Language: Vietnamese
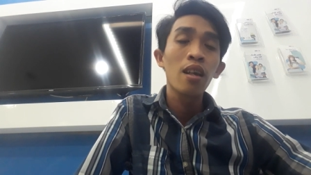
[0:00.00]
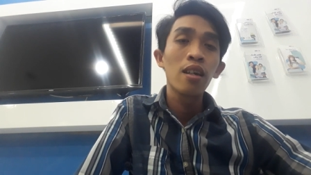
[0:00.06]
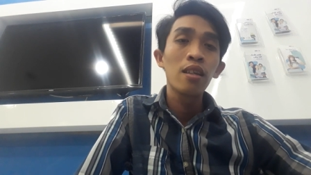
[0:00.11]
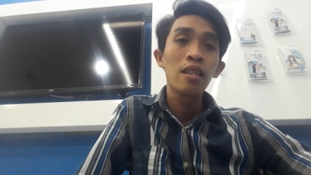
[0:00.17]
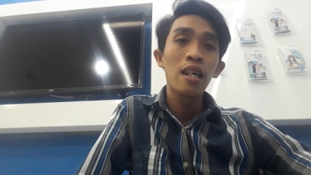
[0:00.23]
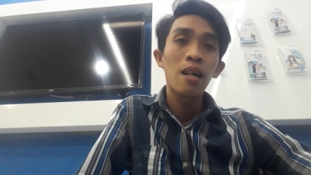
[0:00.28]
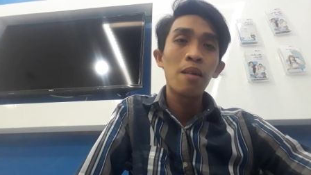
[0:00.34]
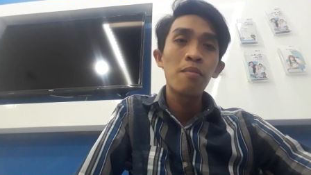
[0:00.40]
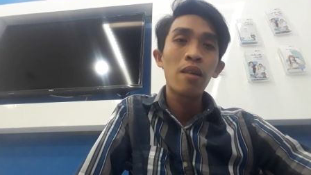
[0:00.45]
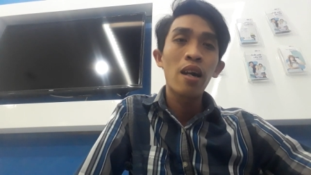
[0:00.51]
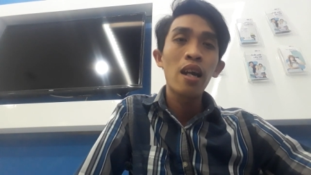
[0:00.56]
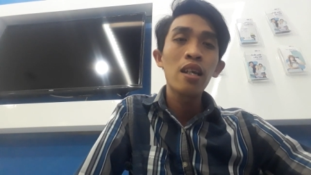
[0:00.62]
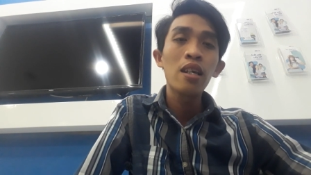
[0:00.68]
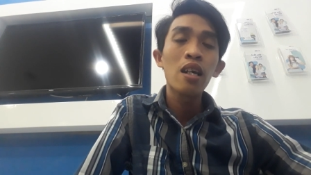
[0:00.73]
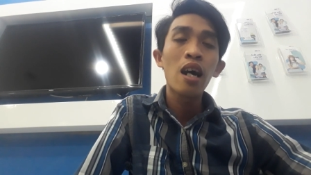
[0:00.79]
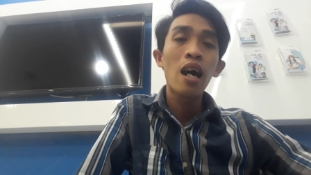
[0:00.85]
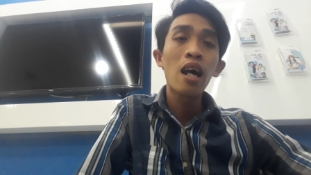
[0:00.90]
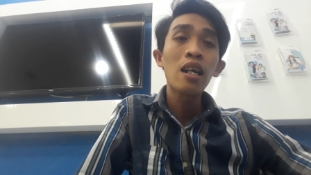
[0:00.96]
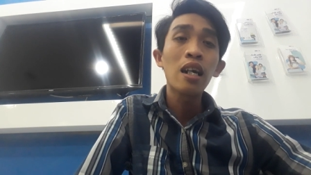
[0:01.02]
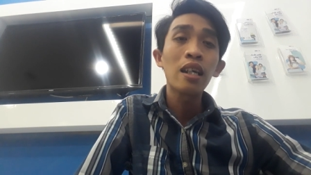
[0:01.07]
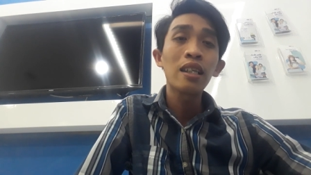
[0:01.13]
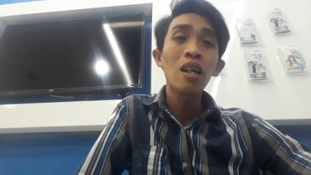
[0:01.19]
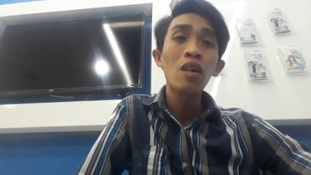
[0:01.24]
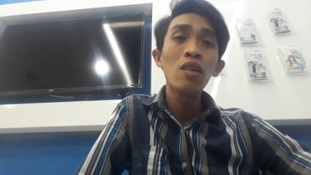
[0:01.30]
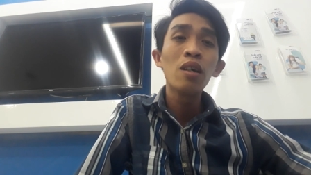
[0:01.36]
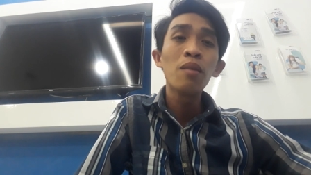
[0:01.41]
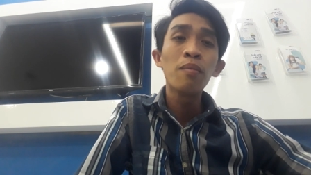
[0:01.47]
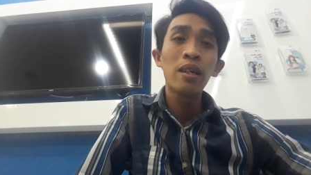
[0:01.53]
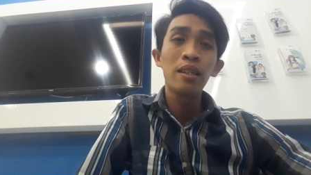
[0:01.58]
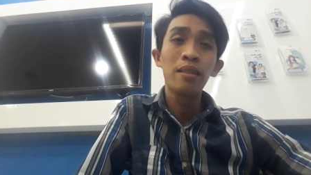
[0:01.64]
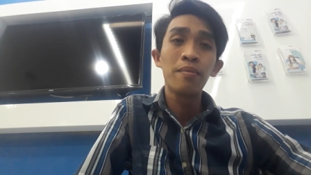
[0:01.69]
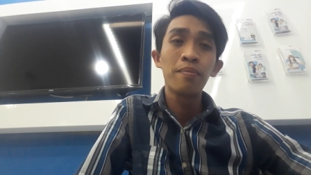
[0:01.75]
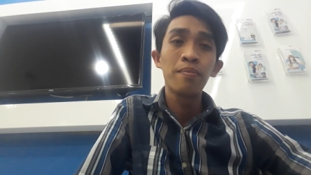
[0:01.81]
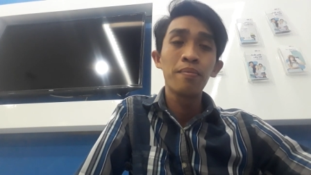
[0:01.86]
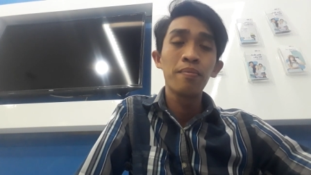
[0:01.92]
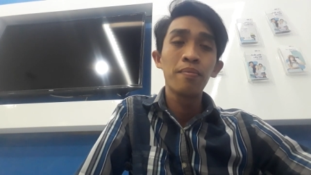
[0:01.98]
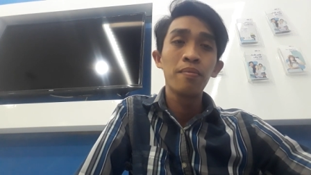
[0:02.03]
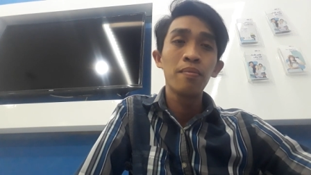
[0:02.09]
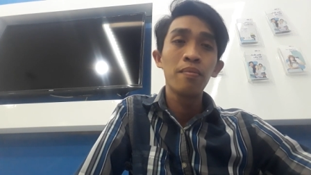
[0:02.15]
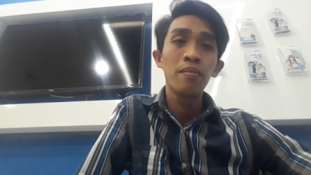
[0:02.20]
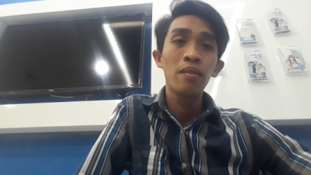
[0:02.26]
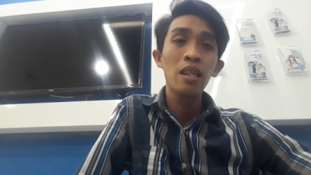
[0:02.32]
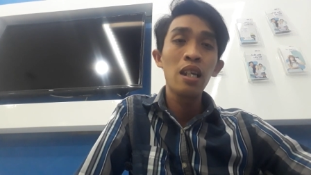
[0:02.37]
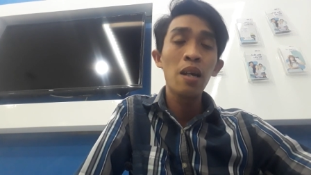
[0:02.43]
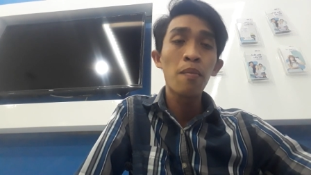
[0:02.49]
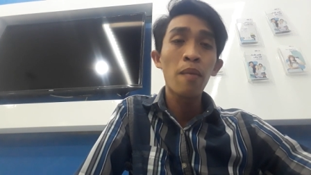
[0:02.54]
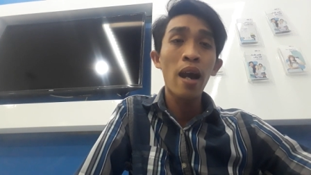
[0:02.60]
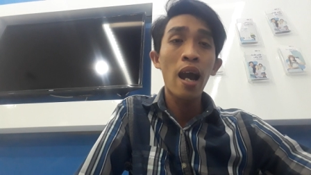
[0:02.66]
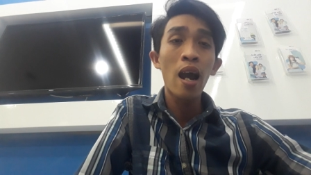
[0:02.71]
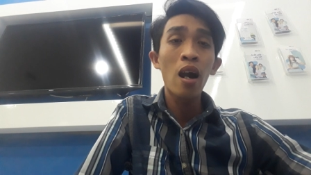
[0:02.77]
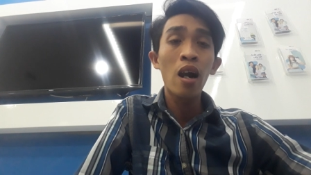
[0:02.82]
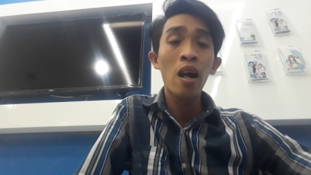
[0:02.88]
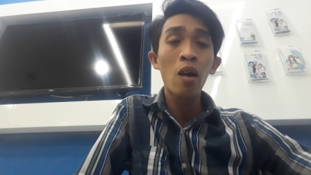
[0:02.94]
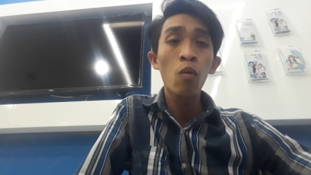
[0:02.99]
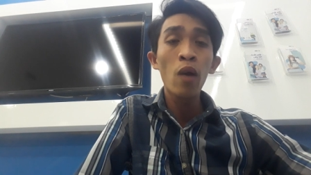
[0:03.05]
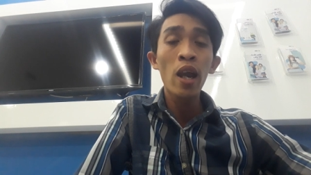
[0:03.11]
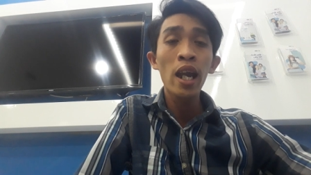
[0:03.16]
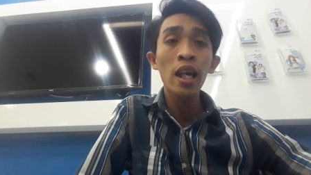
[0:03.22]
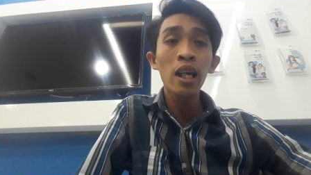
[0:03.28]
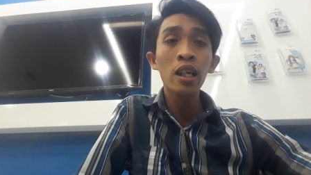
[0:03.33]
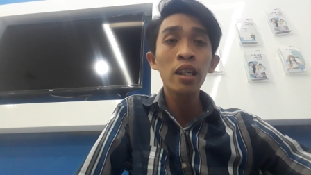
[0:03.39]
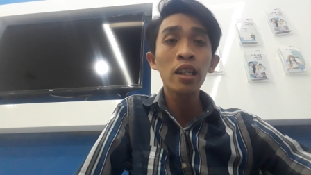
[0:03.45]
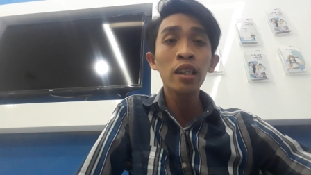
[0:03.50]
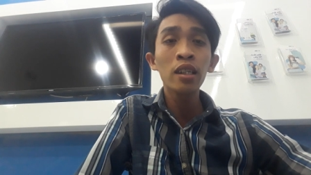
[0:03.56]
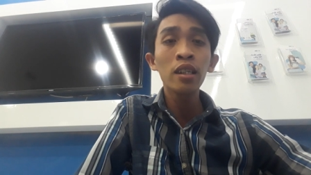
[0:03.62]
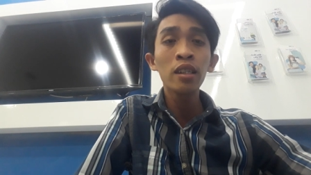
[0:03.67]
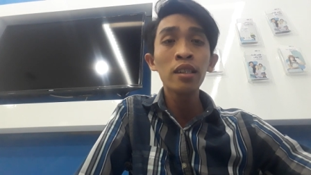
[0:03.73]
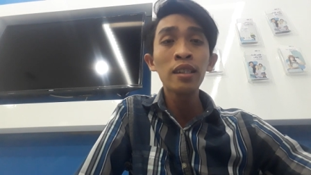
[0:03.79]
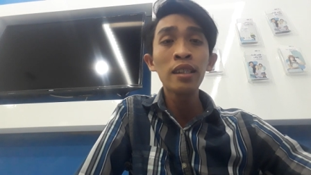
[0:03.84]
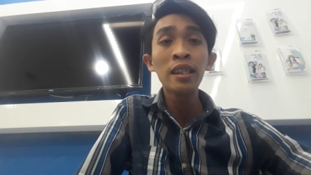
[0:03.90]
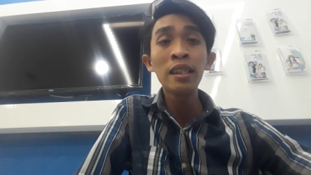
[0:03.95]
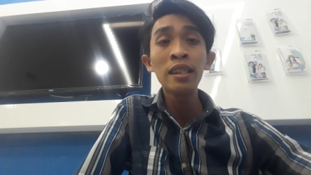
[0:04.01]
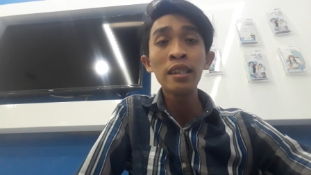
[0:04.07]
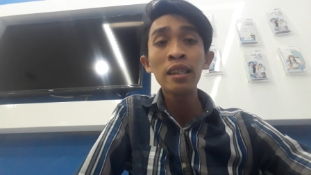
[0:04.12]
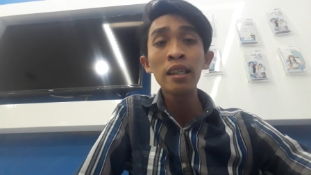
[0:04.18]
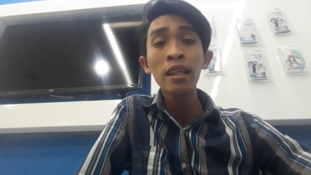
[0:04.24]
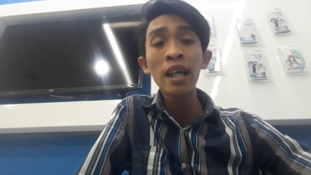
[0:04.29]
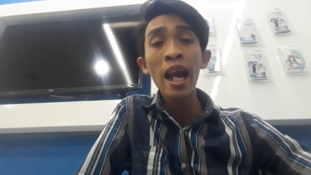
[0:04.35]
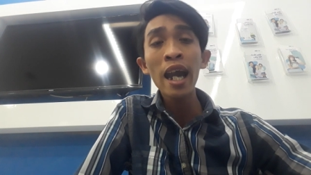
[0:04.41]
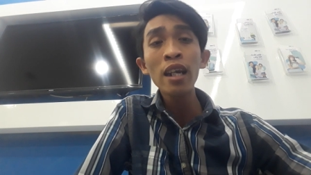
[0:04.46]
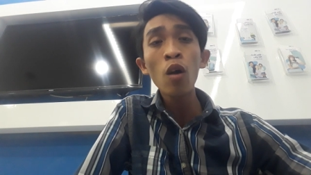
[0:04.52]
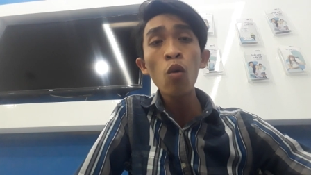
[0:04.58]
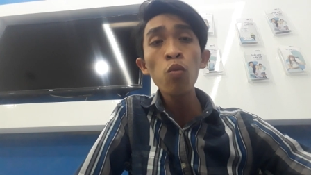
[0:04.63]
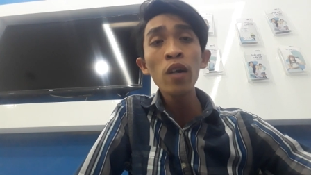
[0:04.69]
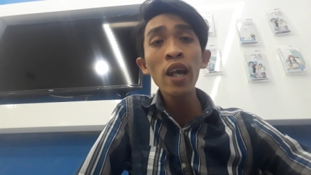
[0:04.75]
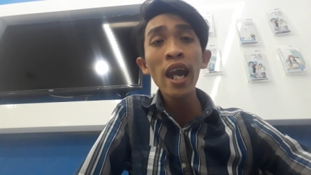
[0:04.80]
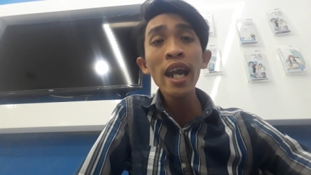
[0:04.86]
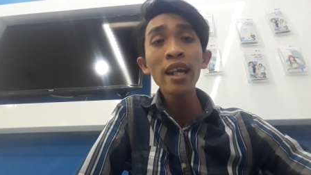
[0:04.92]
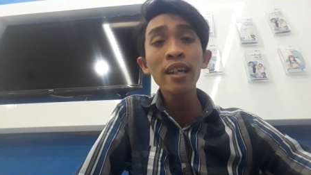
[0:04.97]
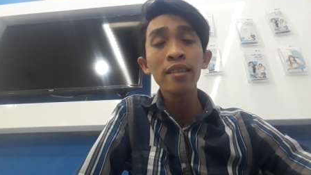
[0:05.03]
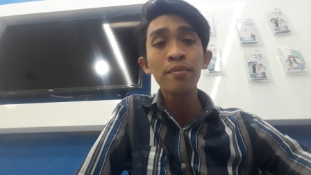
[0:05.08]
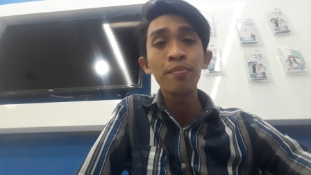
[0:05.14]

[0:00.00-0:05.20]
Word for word: dòm à, à, lại ở đằng sau lưng mình nhưng mà nguyên cái đóng gác